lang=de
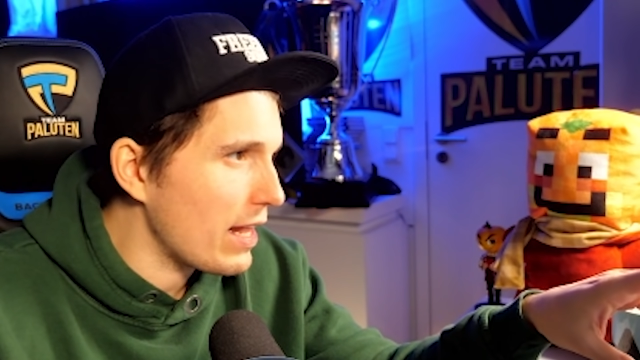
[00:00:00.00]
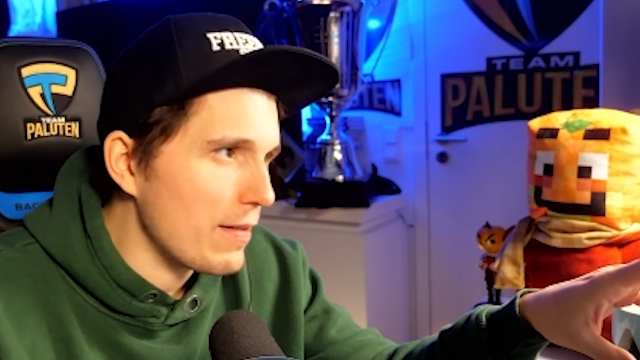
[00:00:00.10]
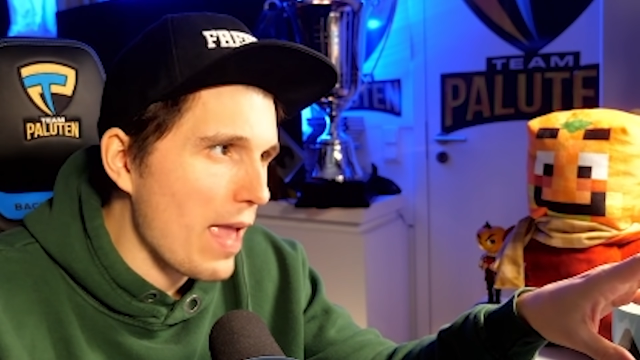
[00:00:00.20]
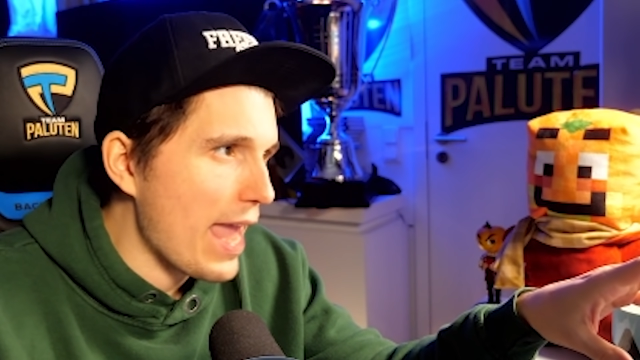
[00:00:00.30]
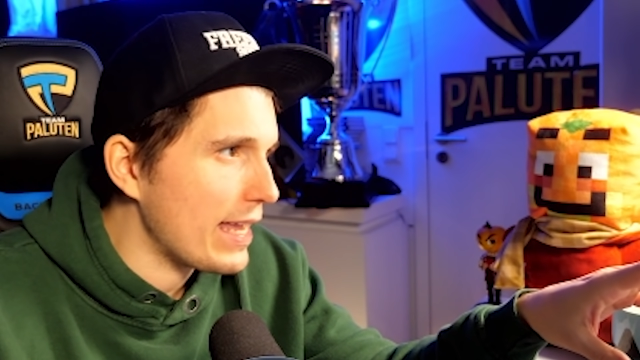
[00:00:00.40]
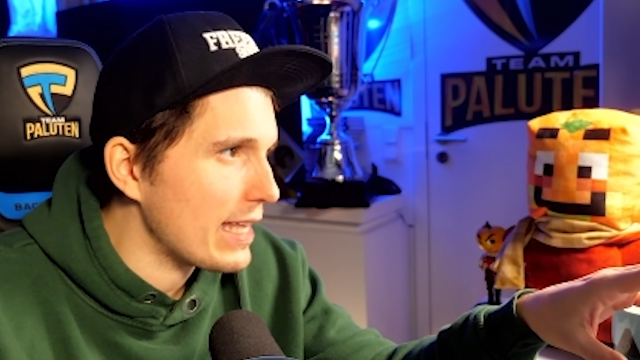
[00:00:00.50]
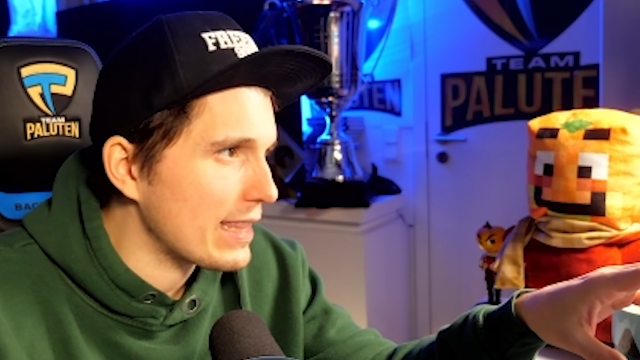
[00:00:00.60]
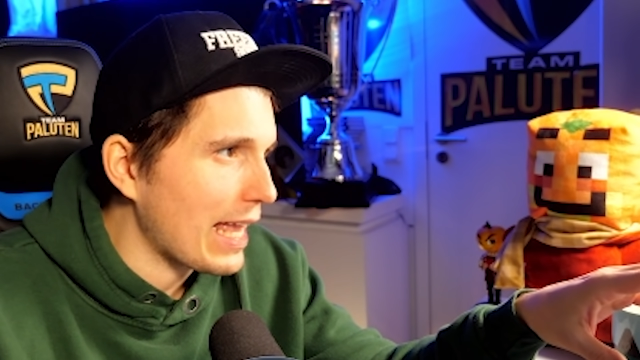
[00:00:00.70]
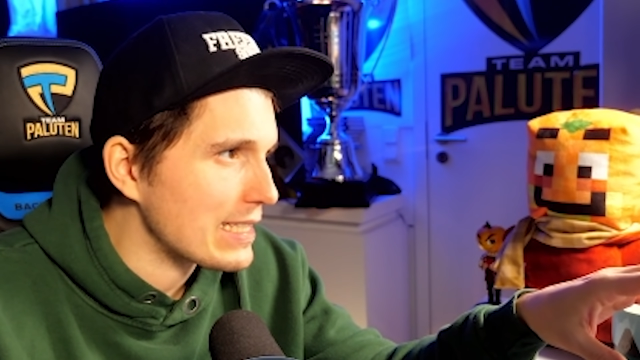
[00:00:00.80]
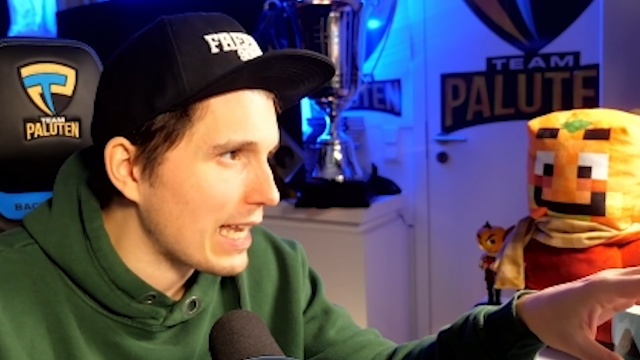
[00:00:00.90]
Weil, ey,
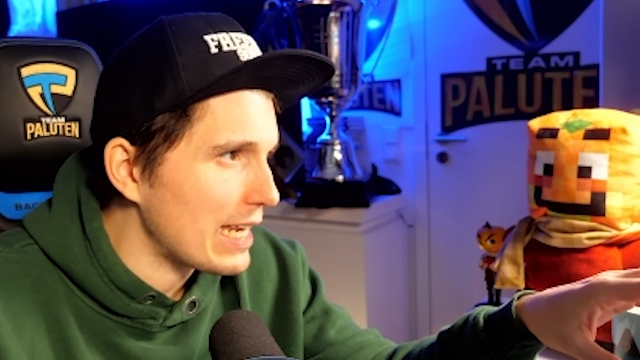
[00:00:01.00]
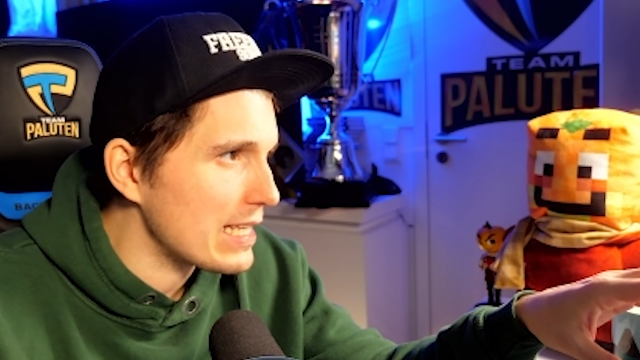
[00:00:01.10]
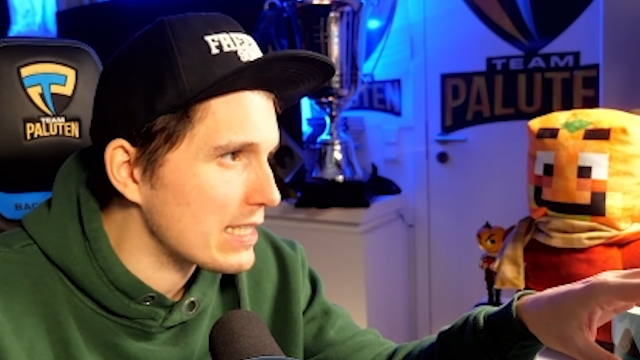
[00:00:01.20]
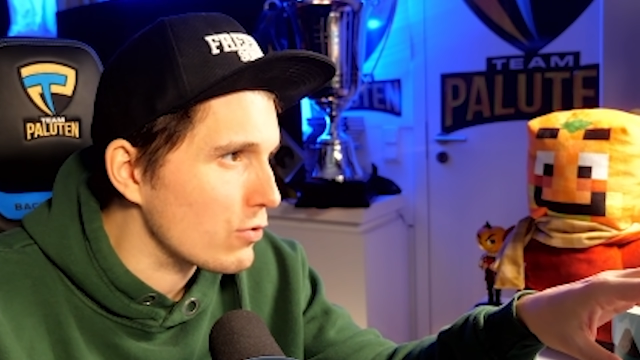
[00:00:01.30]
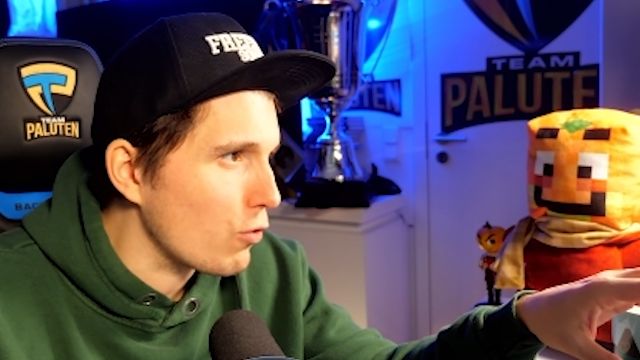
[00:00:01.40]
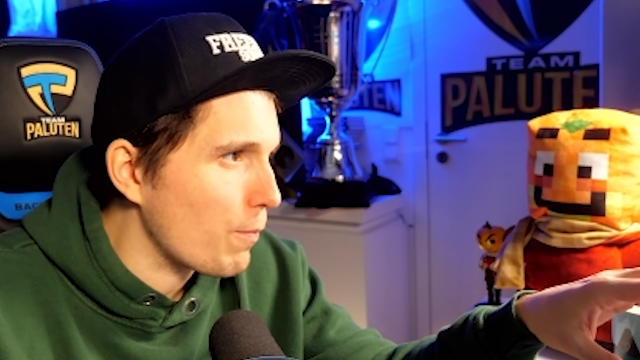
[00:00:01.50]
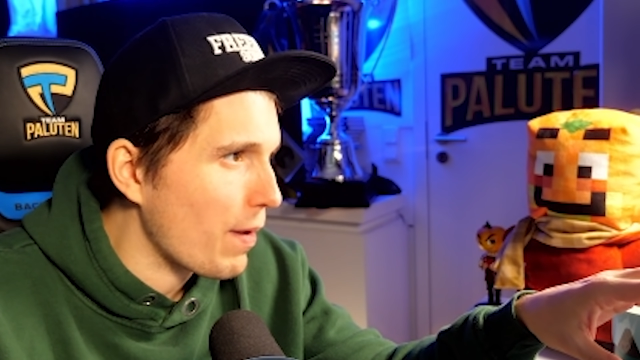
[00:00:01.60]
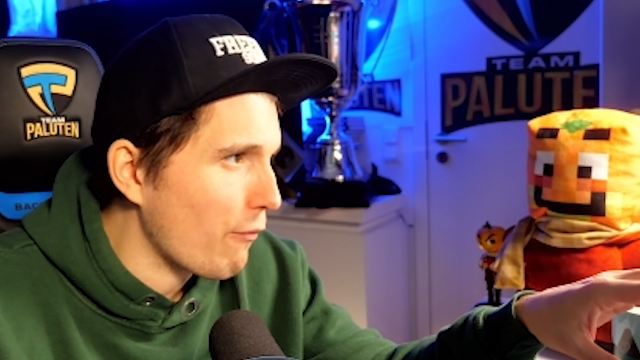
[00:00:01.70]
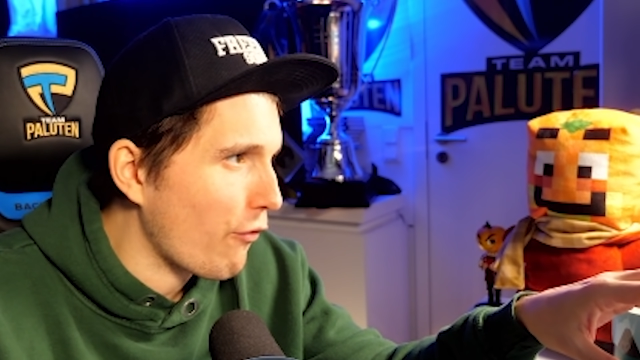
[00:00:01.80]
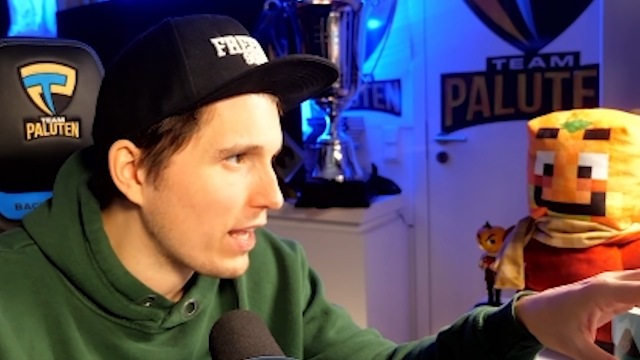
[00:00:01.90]
das alles so
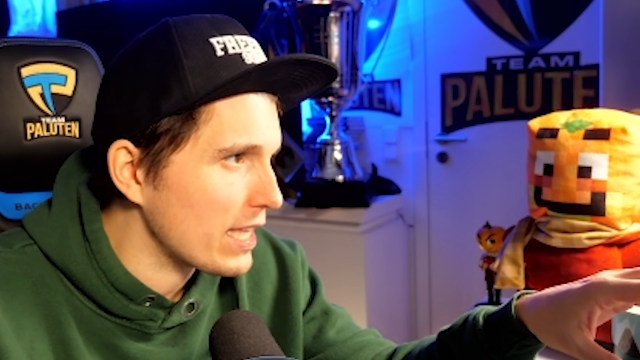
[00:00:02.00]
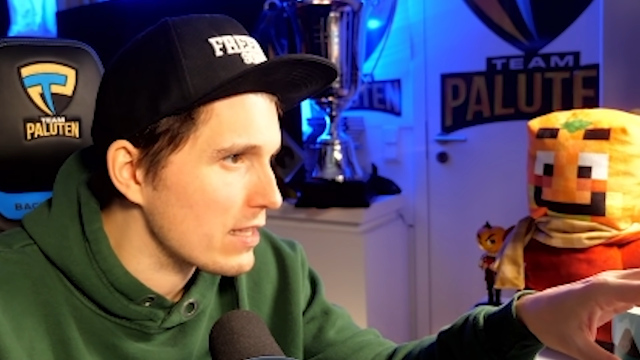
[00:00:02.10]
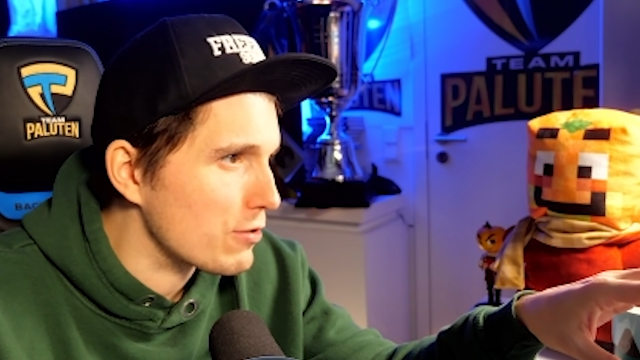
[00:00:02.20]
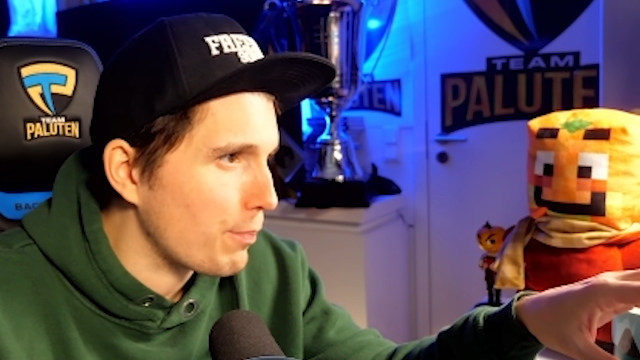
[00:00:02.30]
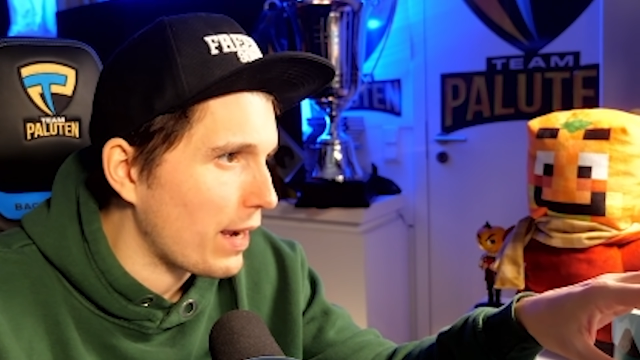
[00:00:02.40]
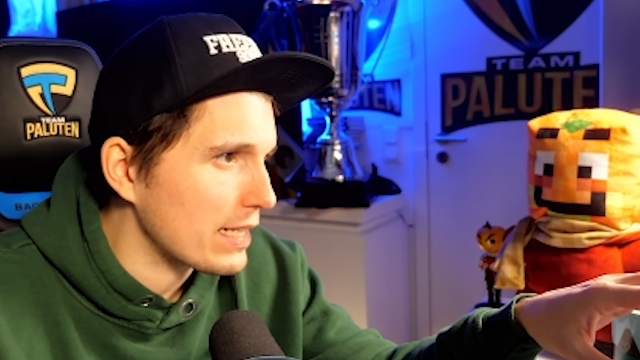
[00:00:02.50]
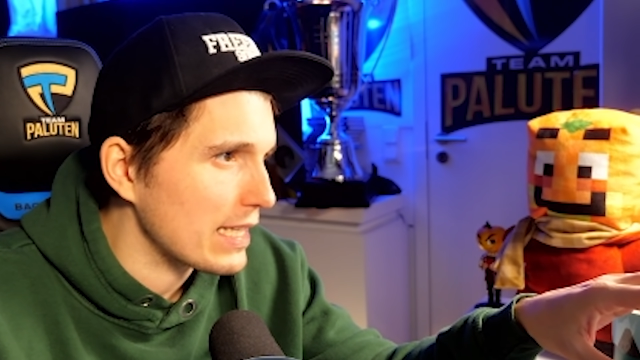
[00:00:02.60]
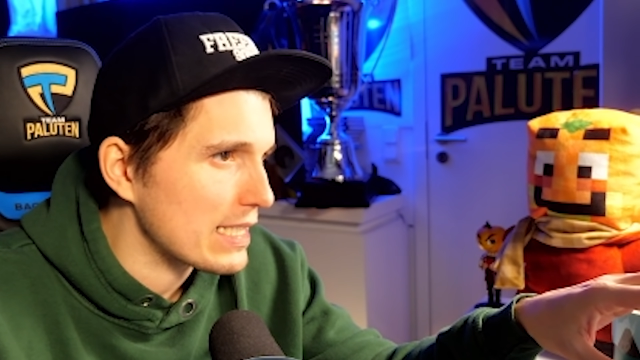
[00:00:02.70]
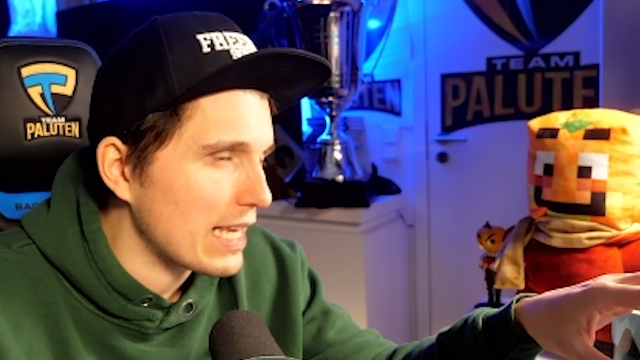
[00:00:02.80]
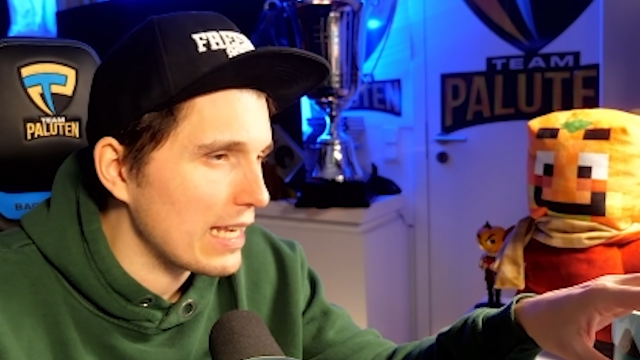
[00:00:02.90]
perfekt
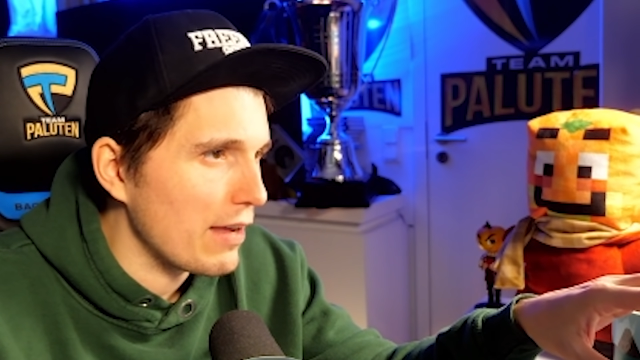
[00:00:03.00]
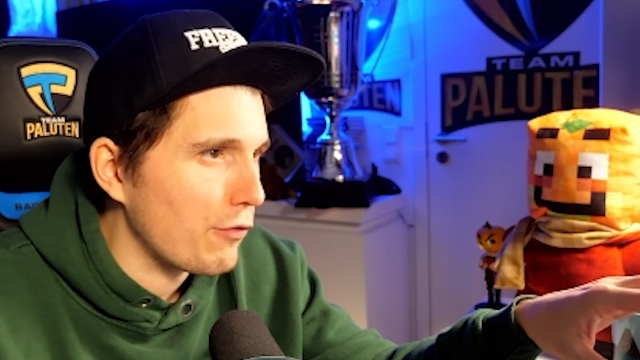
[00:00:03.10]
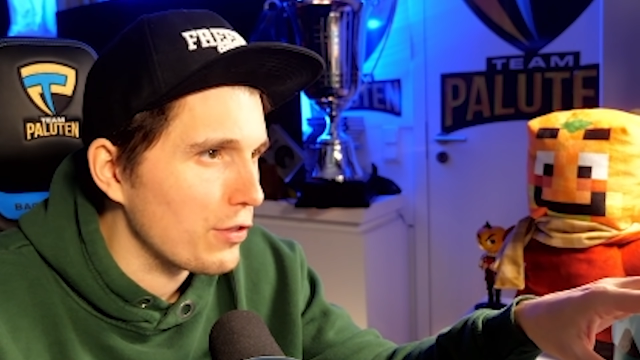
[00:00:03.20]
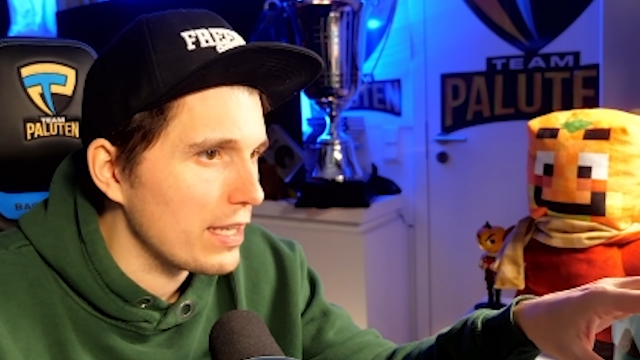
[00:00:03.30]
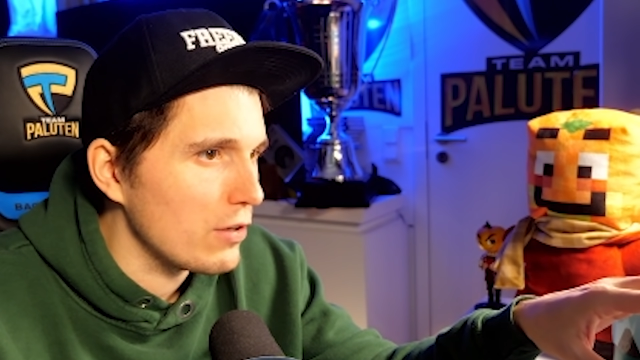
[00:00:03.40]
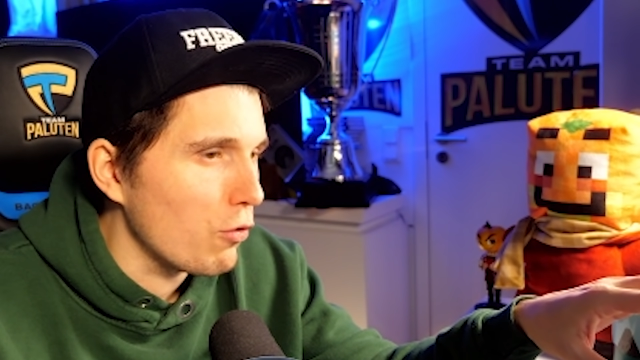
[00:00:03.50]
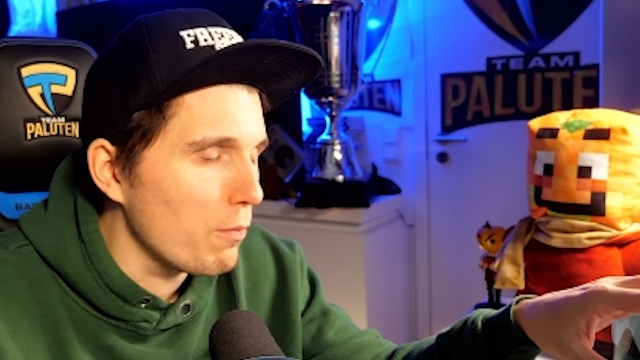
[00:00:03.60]
hinzupacken, dass keiner von denen